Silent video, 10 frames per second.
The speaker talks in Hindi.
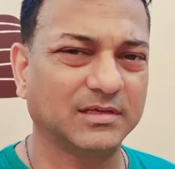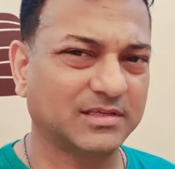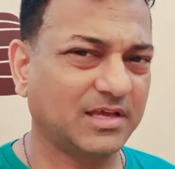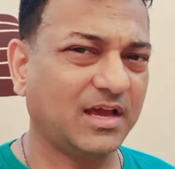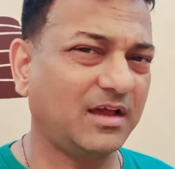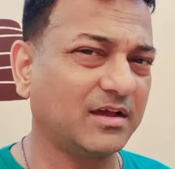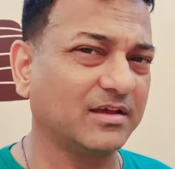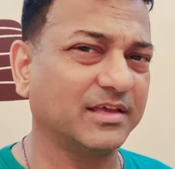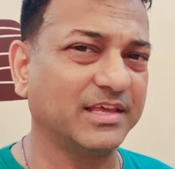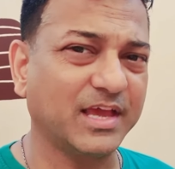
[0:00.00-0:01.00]
क्या
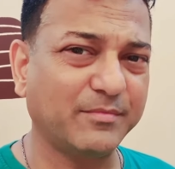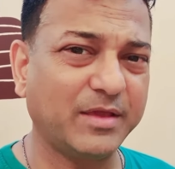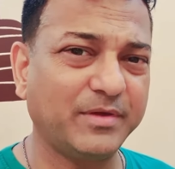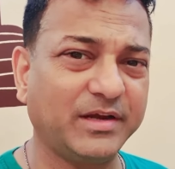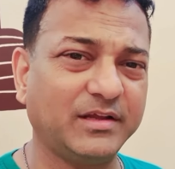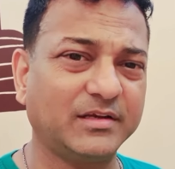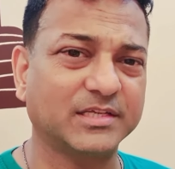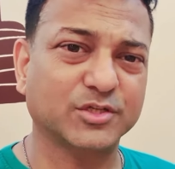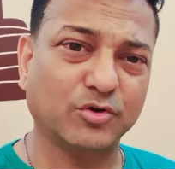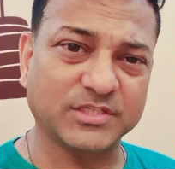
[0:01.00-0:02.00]
ई e में
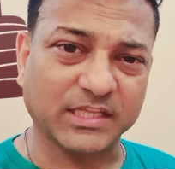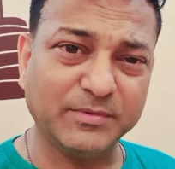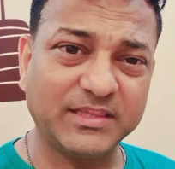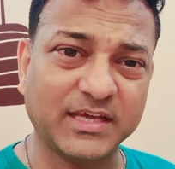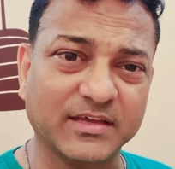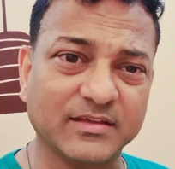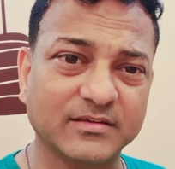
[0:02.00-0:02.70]
डिस्काउंट ज़्यादा मिलता है